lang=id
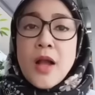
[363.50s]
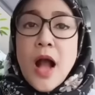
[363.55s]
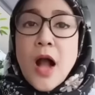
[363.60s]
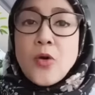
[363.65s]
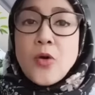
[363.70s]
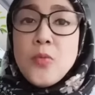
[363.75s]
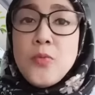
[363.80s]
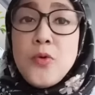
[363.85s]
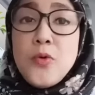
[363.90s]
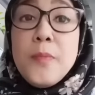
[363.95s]

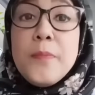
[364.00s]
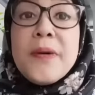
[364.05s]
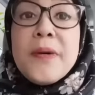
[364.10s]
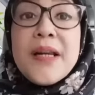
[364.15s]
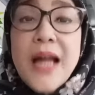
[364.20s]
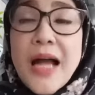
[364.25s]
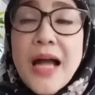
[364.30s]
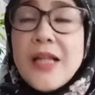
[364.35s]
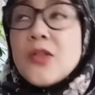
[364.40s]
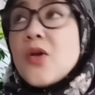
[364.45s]
aku belum
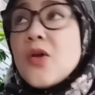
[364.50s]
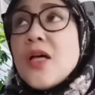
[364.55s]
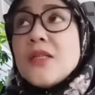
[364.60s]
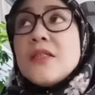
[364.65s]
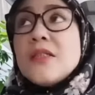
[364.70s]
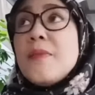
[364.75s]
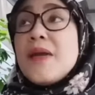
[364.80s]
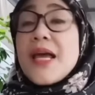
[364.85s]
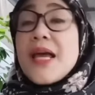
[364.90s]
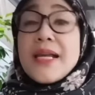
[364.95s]
pernah ditolak
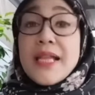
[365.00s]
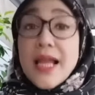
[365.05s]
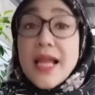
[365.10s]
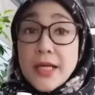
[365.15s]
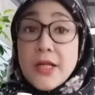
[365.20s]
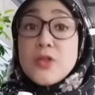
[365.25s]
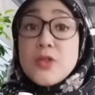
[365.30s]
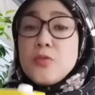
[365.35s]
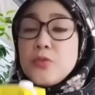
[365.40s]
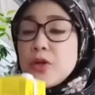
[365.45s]
sama
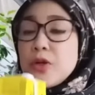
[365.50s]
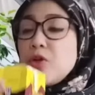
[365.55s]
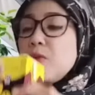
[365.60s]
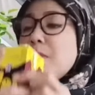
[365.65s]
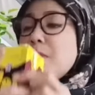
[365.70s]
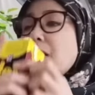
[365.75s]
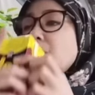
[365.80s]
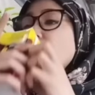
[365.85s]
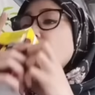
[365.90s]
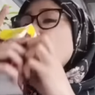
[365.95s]
laki-laki seumur hidup
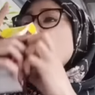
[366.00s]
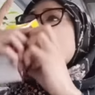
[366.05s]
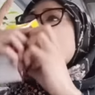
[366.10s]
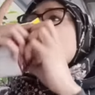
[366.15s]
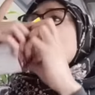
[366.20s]
aku